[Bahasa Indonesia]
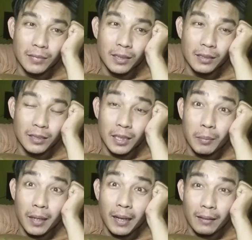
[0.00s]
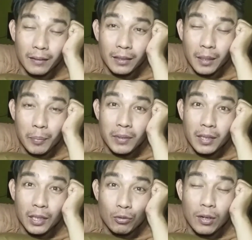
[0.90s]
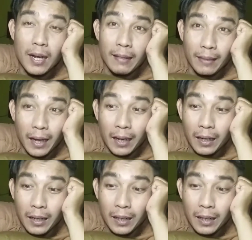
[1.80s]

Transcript: nah, silih berganti tapi sering juga datang